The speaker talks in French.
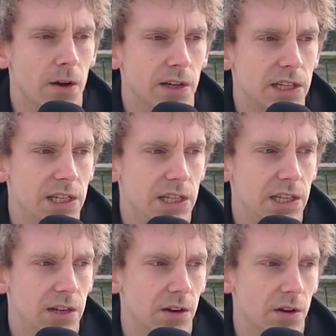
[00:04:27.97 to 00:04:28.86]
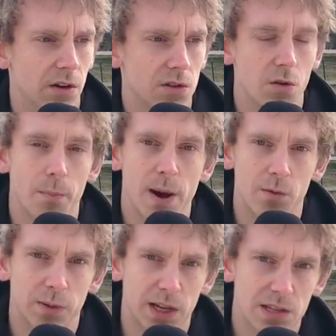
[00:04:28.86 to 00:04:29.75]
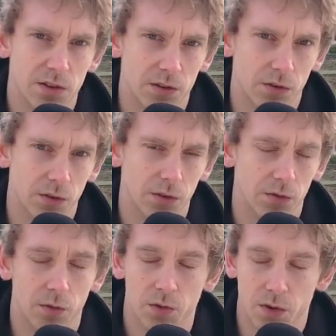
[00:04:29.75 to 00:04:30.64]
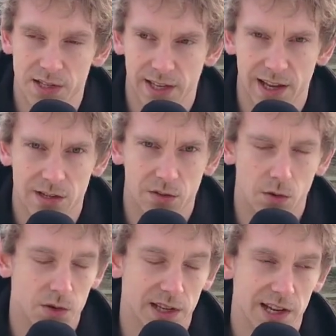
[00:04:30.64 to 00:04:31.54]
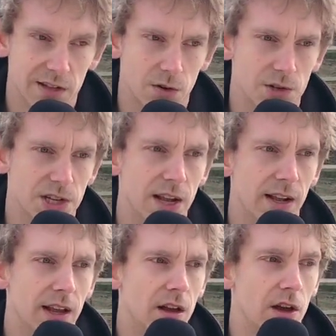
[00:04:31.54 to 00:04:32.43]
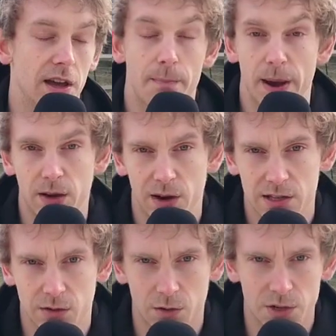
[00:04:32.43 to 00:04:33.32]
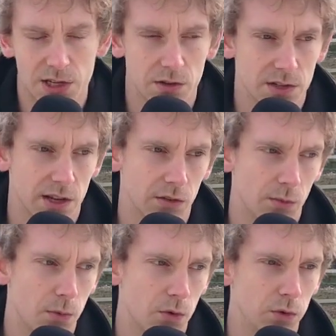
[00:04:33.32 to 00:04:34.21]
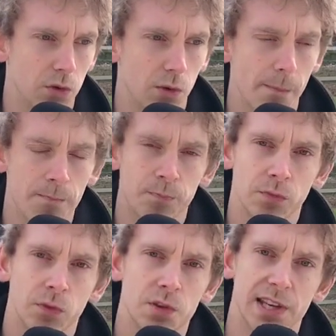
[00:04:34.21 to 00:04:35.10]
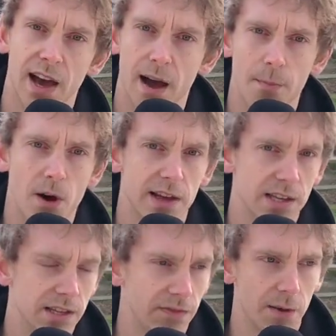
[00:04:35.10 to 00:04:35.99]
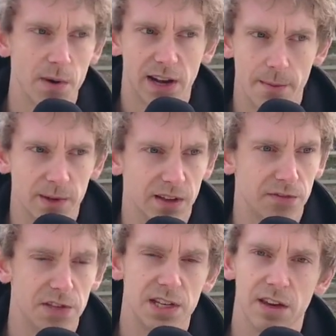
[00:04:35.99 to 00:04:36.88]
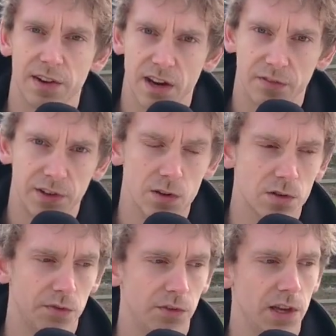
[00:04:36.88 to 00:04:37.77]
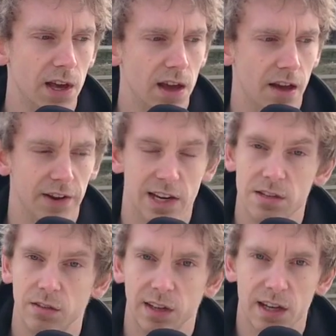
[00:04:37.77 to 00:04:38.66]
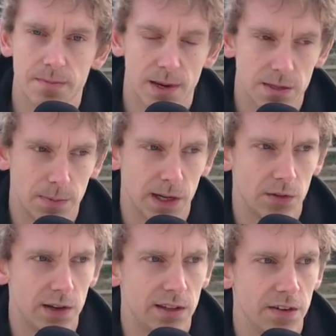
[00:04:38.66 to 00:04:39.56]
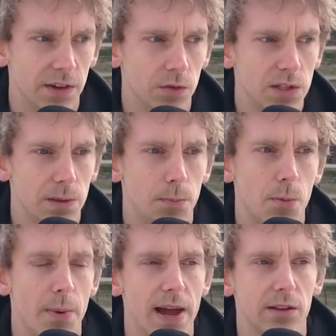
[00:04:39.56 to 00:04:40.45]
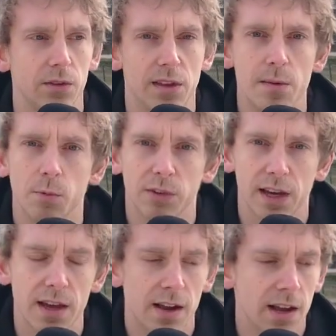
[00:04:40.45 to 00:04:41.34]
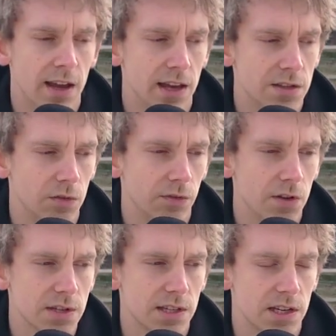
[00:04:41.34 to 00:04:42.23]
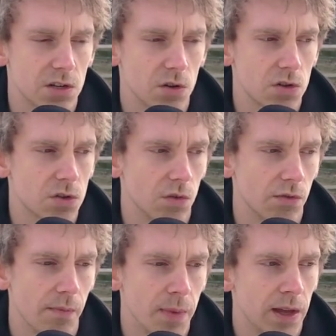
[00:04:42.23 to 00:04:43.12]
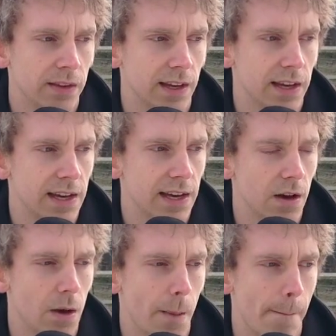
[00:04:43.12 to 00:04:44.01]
euh, qui euh, sont pas comprises en, dans le sein de au sein de l'astrologie, euh, et pas que l'astrologie, au sein de beaucoup de tout ce qui a un rapport à, vraiment avec la métaphysique, avec la philosophie, avec l'ésotérisme, la spiritualité, avec tout ce qui peut pas être démontré. Et souvent, ces choses sont très